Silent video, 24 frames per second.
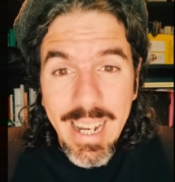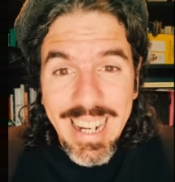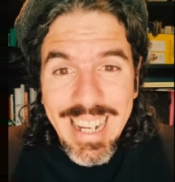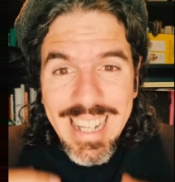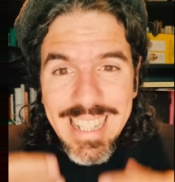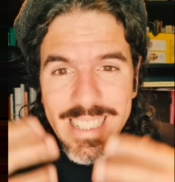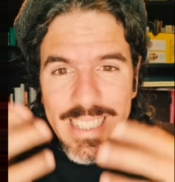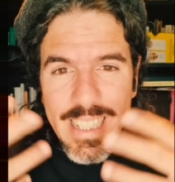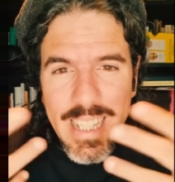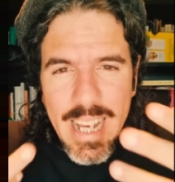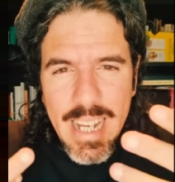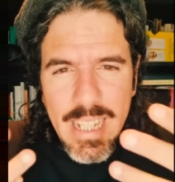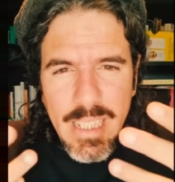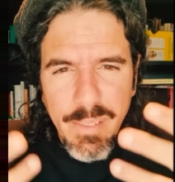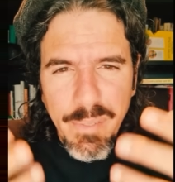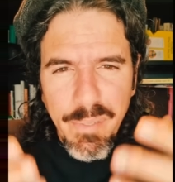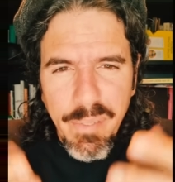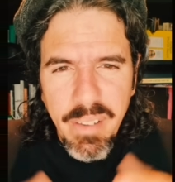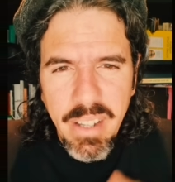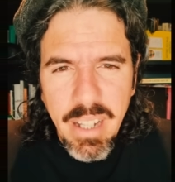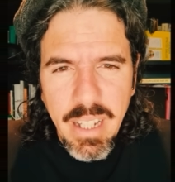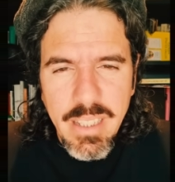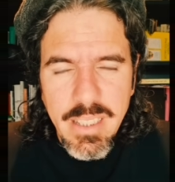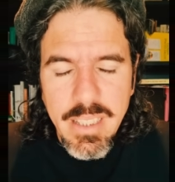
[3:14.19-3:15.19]
que se
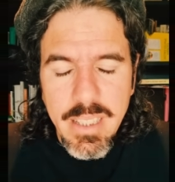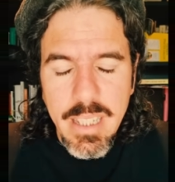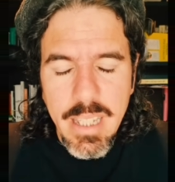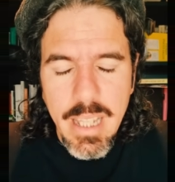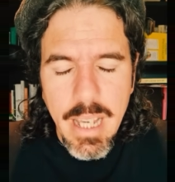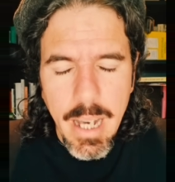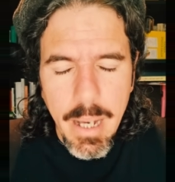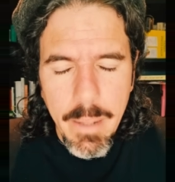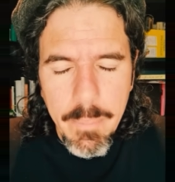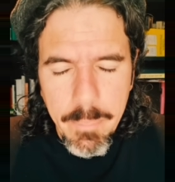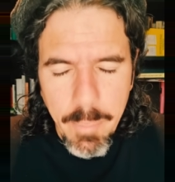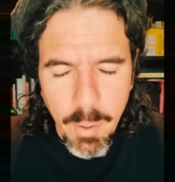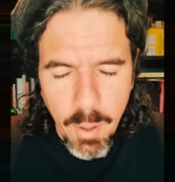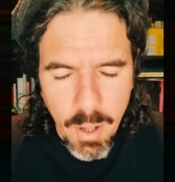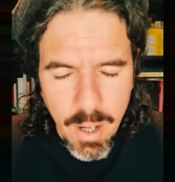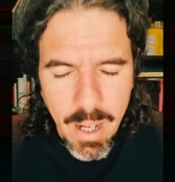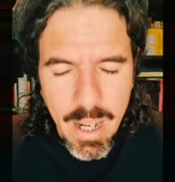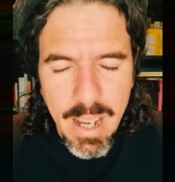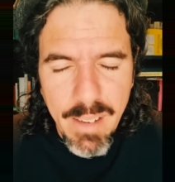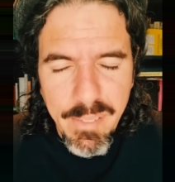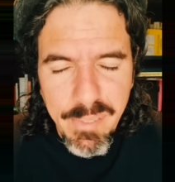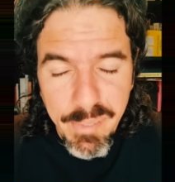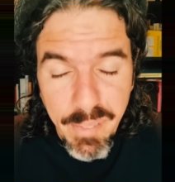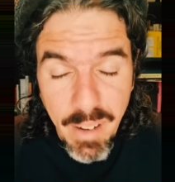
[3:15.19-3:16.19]
asfixia por
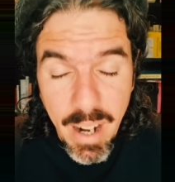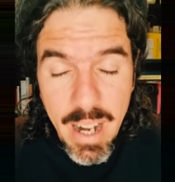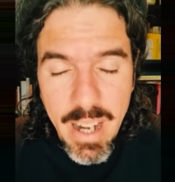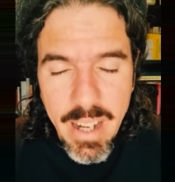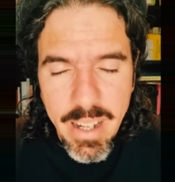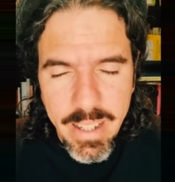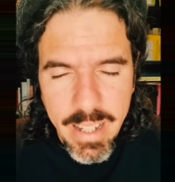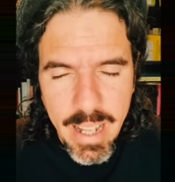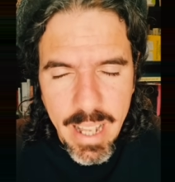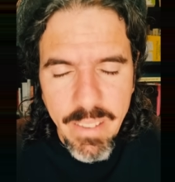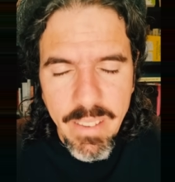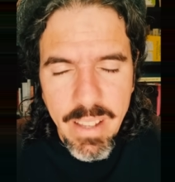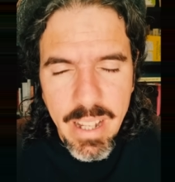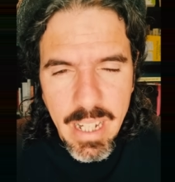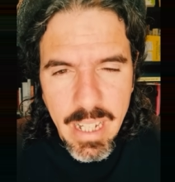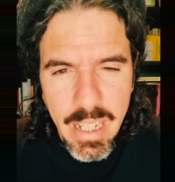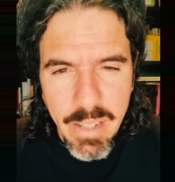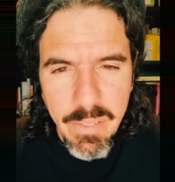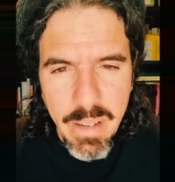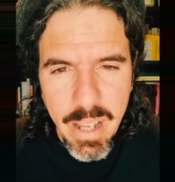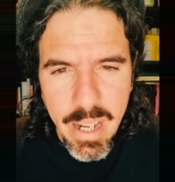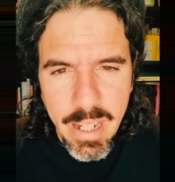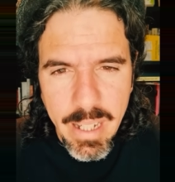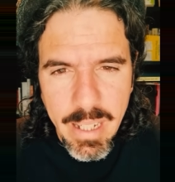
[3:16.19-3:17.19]
la falta de
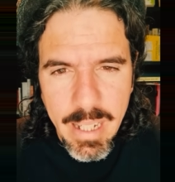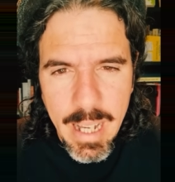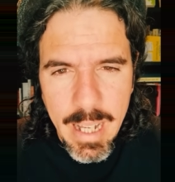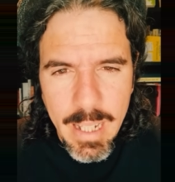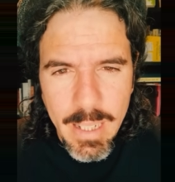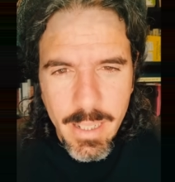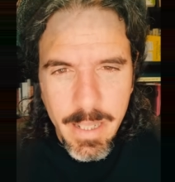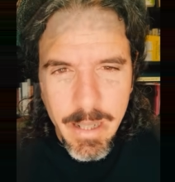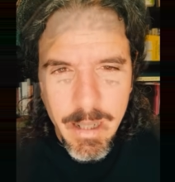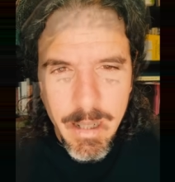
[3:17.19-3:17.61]
libertad.